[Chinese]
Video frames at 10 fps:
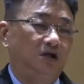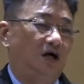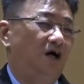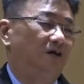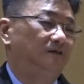
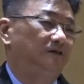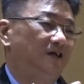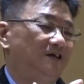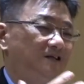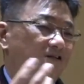啊，
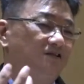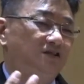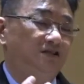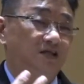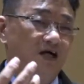在灵
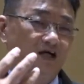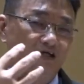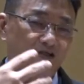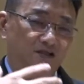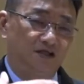性上
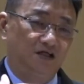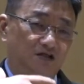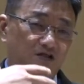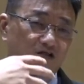也